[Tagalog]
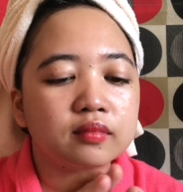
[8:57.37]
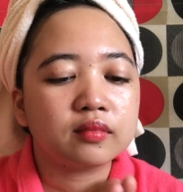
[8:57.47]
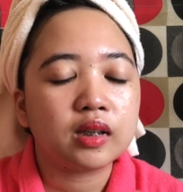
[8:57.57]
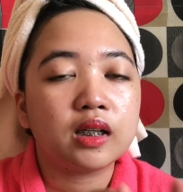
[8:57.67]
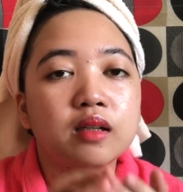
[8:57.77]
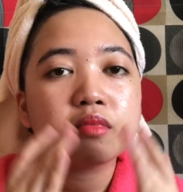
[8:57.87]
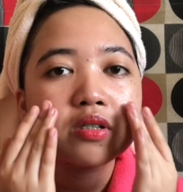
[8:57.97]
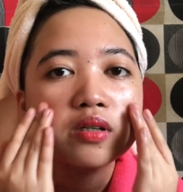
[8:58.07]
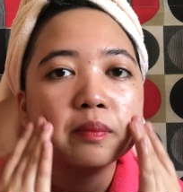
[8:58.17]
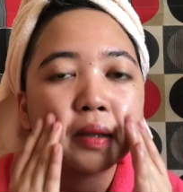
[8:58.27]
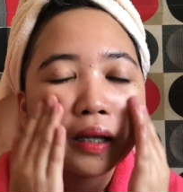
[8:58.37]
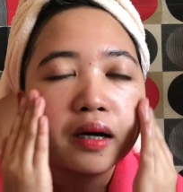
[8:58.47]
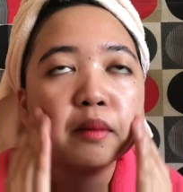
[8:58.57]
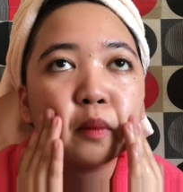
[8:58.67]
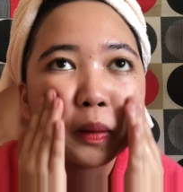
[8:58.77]
Wala naman siyang palang
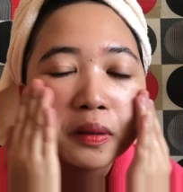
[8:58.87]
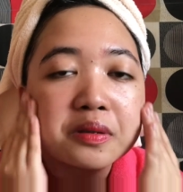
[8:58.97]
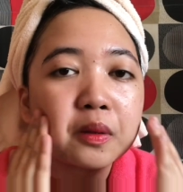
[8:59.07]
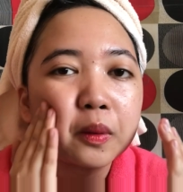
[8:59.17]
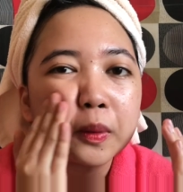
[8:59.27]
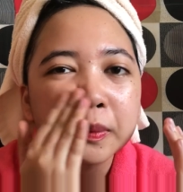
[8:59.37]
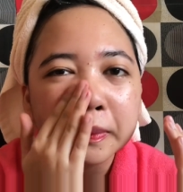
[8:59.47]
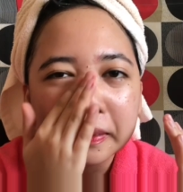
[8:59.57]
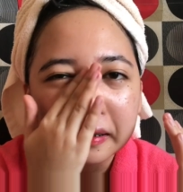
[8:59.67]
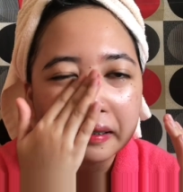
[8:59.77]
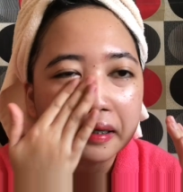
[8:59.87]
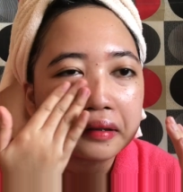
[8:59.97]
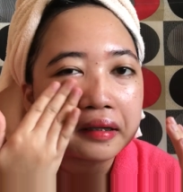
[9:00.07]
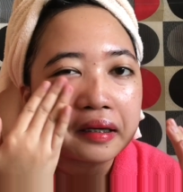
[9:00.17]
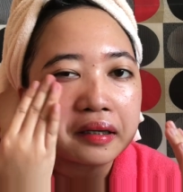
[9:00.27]
amoy. So, konti
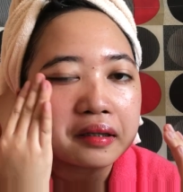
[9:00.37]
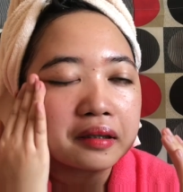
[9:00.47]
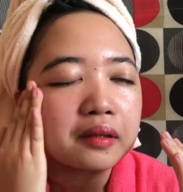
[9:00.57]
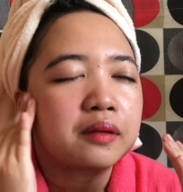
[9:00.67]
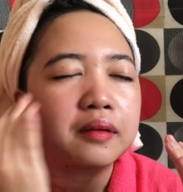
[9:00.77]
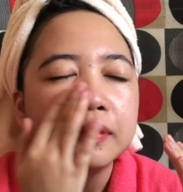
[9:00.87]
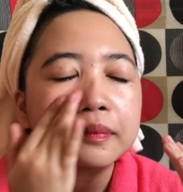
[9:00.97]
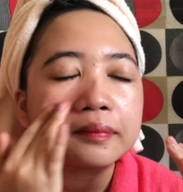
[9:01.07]
lang nilalagay ko.